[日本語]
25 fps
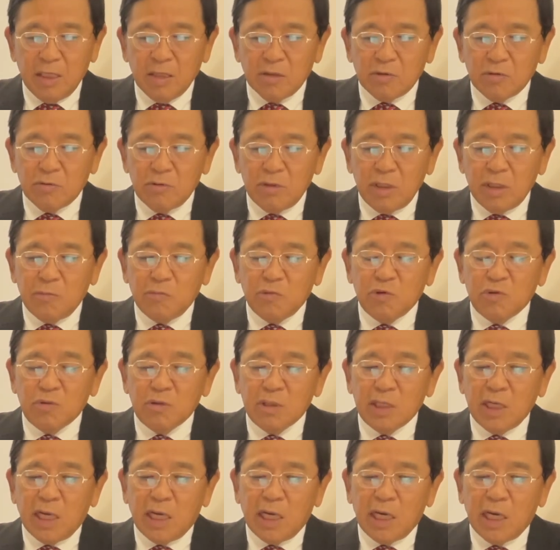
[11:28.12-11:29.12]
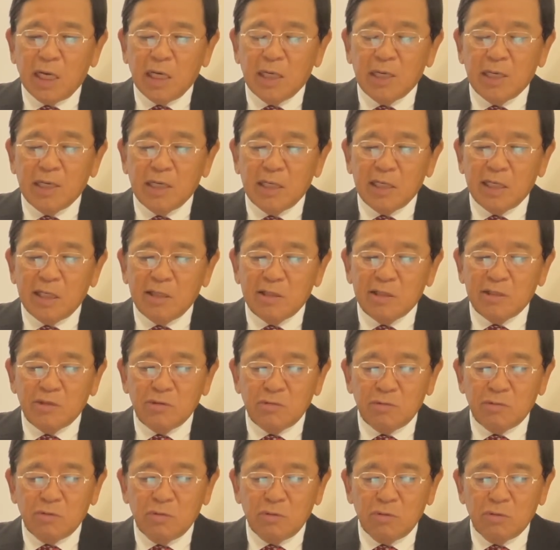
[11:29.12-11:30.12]
このようなものが非
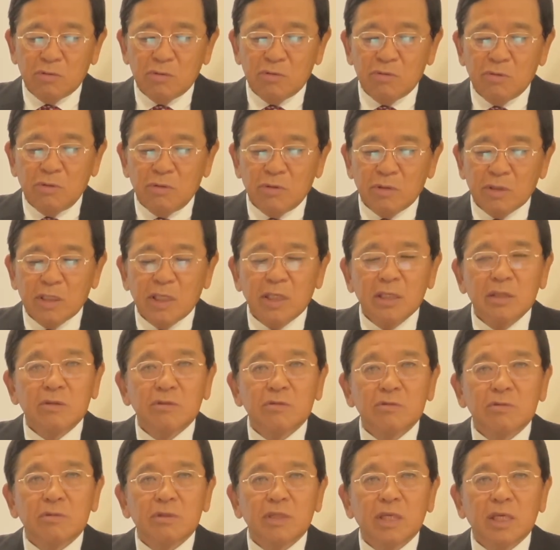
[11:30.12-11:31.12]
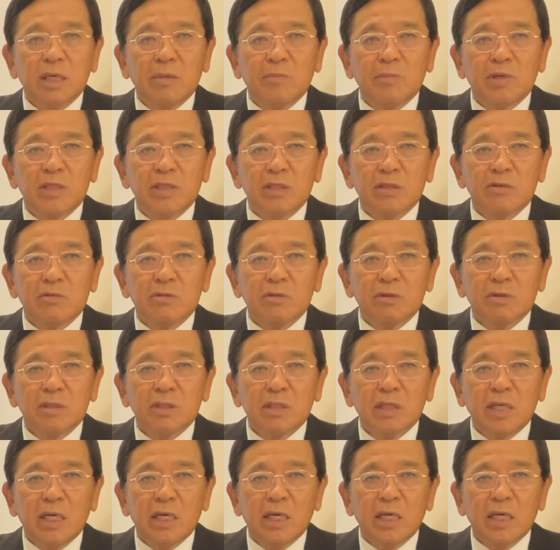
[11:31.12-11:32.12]
常に多くの研究テーマについ
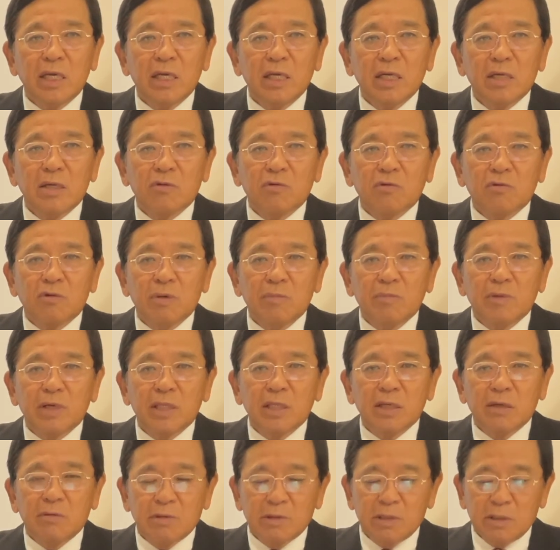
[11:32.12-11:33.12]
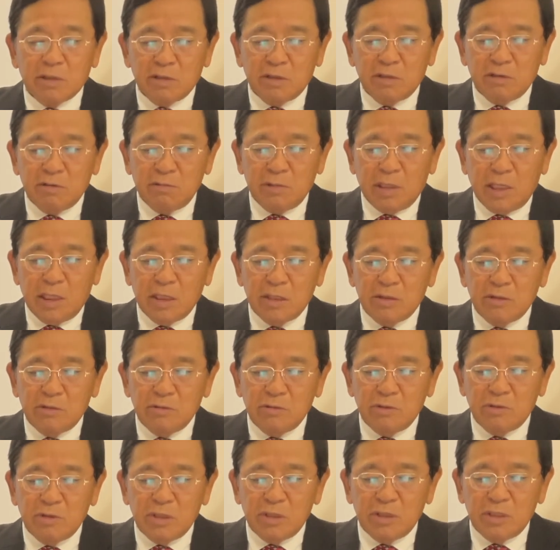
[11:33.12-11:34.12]
てこれまで私は
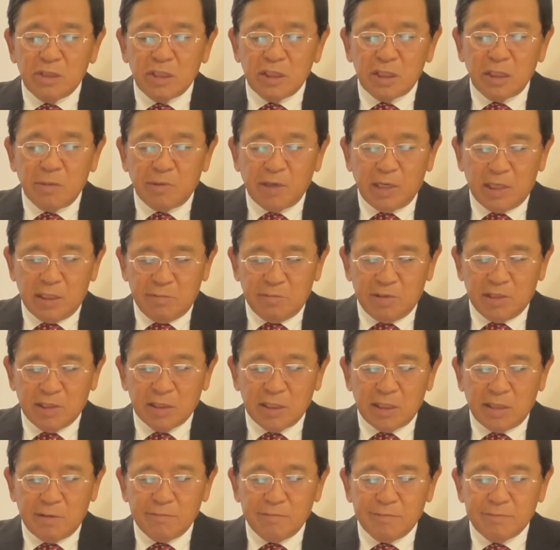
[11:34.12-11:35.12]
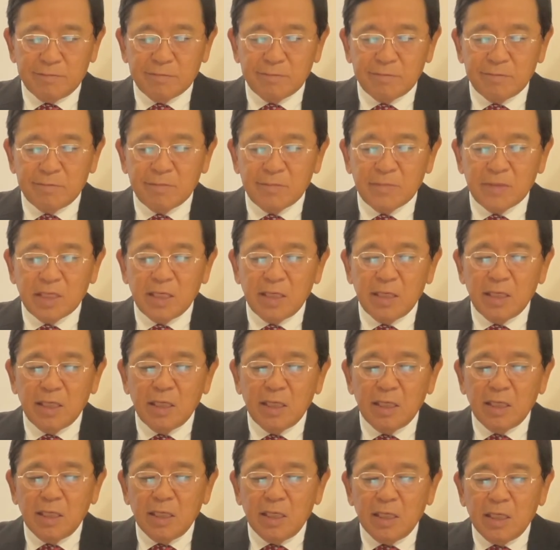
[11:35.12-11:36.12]
従事してまいりました
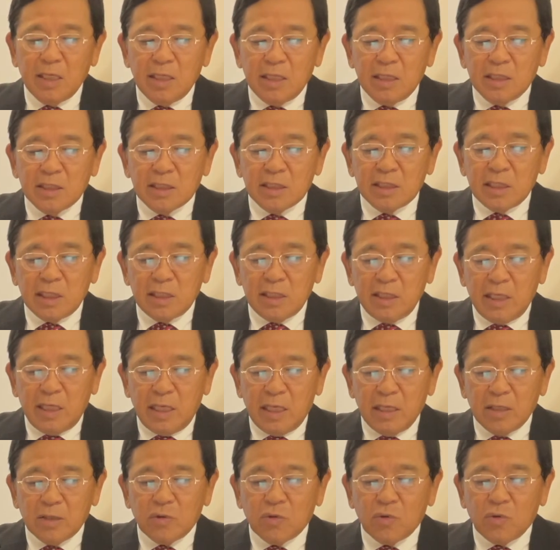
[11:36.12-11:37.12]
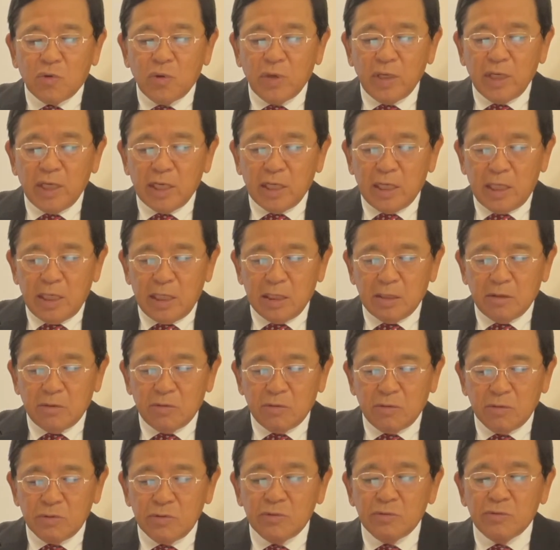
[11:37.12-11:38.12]
さてこれから
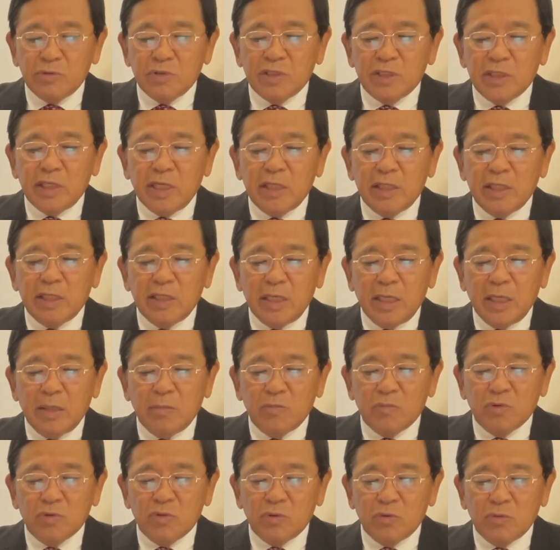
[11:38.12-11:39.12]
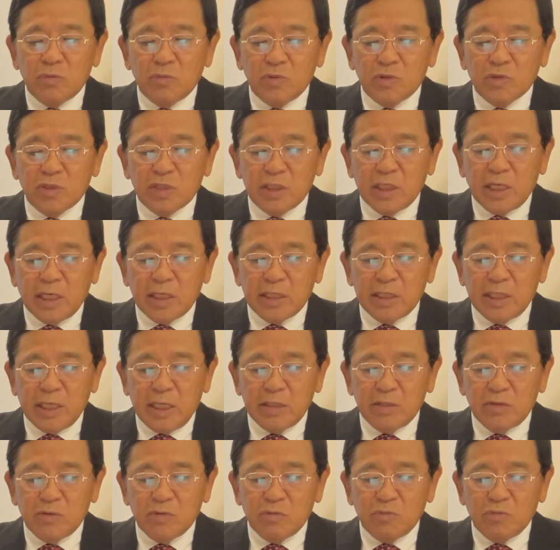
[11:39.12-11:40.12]
という視点でものを申し上げた
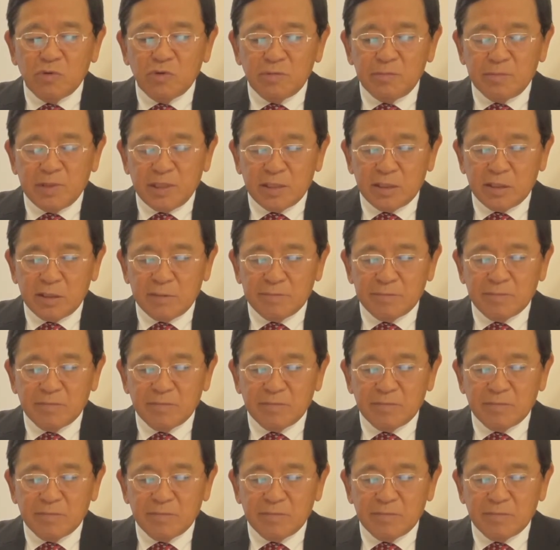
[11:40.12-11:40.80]
いと思います